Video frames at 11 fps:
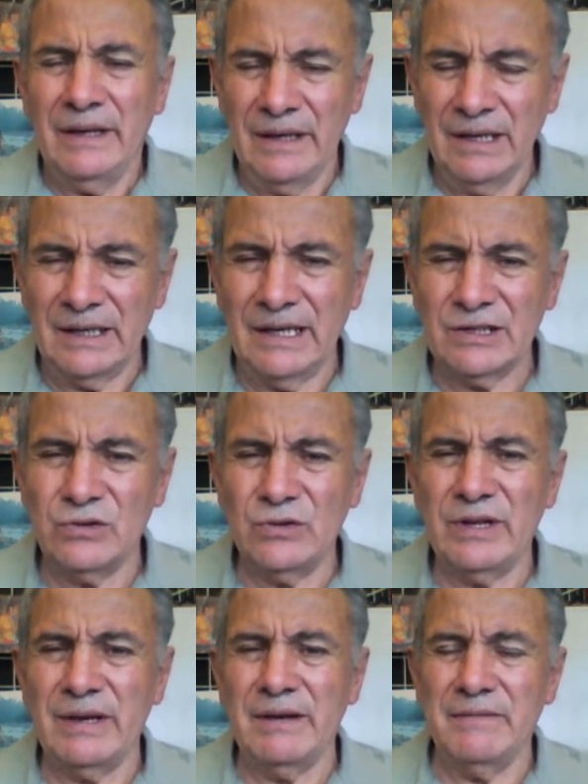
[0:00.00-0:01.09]
En el
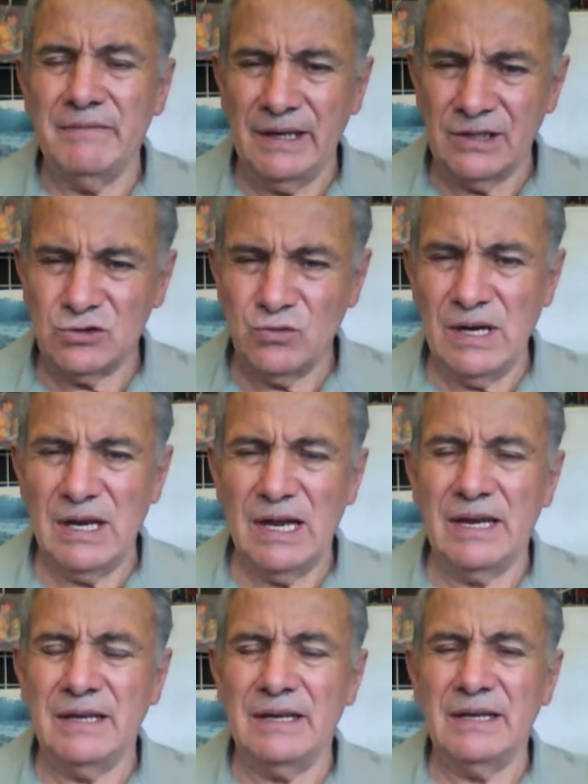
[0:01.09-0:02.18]
caso de
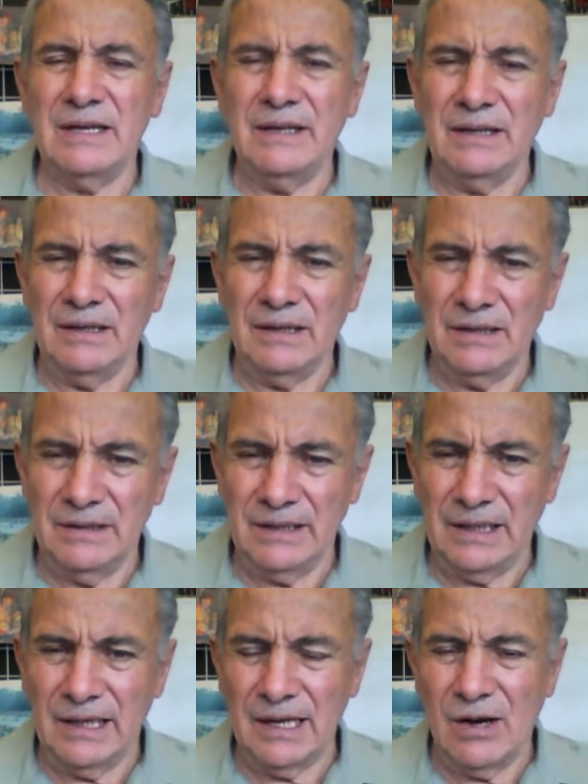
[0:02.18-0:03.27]
Venezuela y
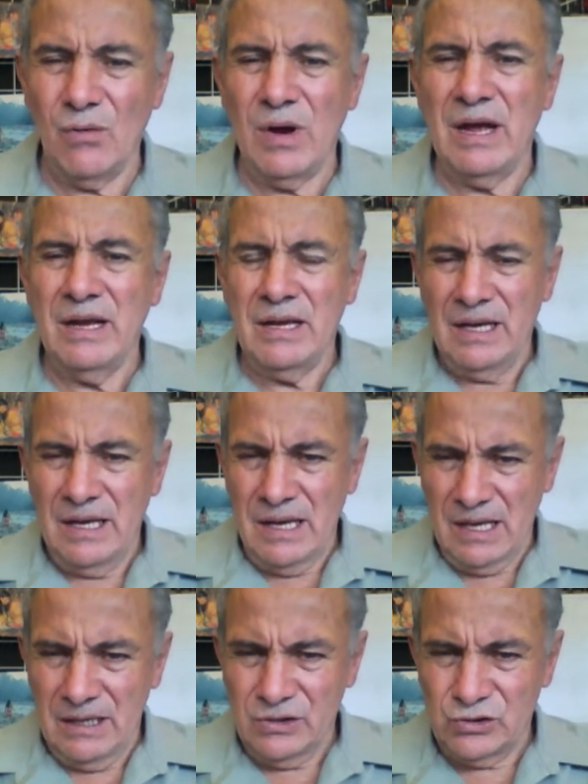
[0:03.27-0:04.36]
Nicaragua,
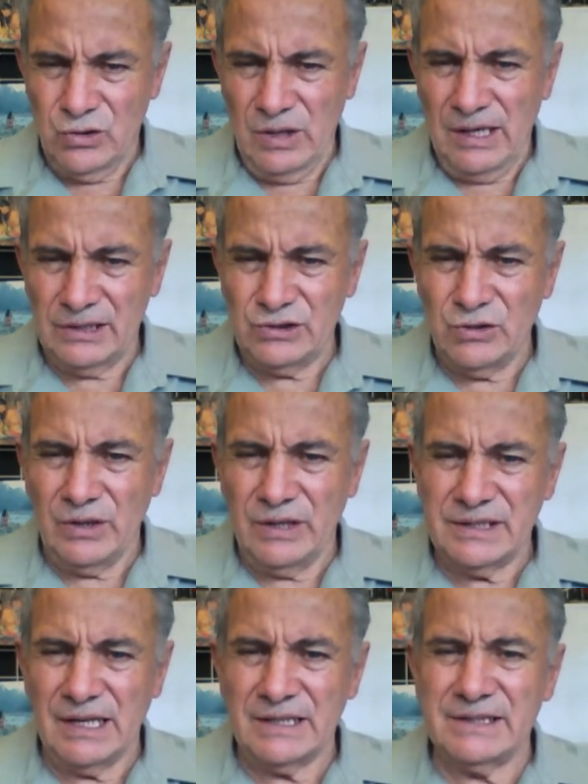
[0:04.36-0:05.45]
son
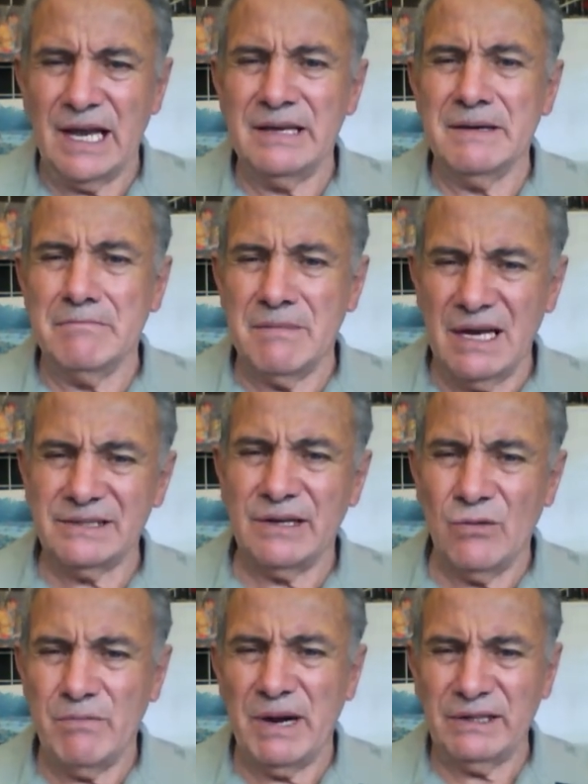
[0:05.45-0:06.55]
elecciones en las que hay más
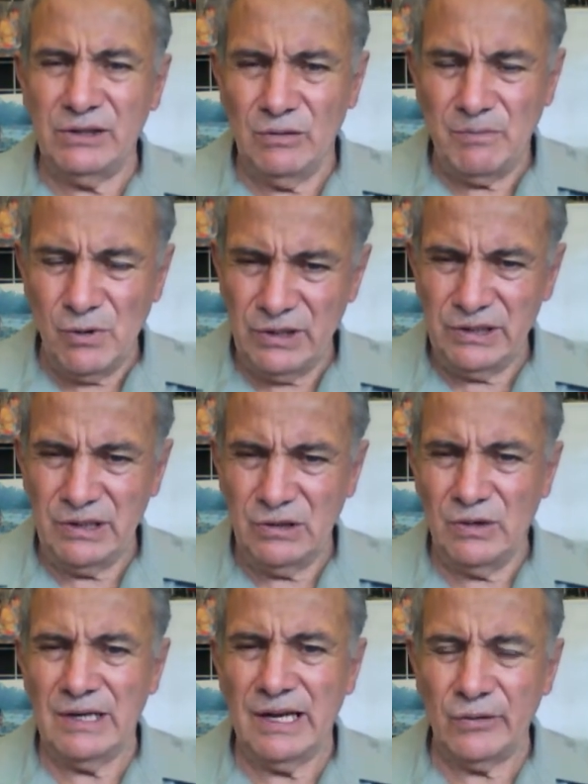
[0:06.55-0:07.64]
de un partido
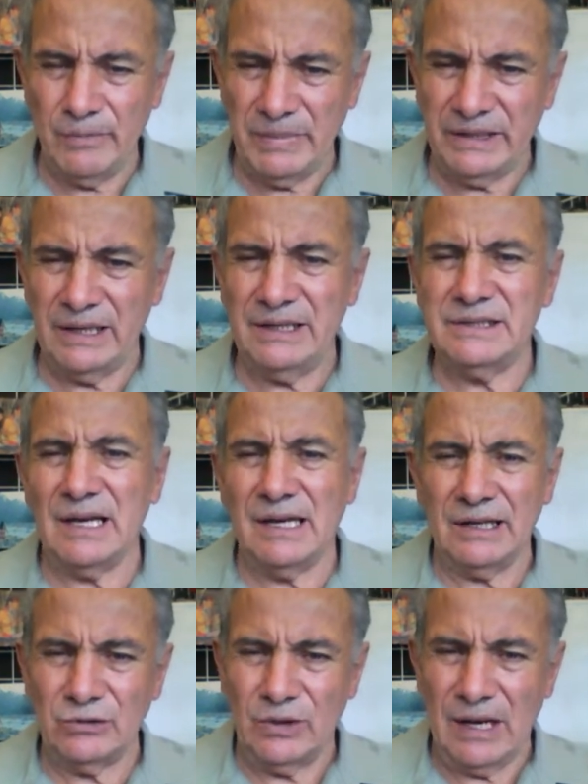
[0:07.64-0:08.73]
político en la competencia
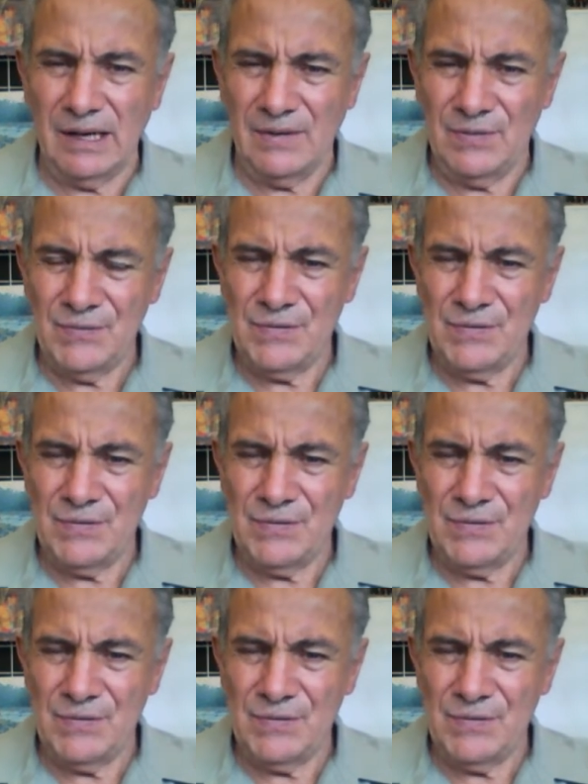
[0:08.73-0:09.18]
electoral.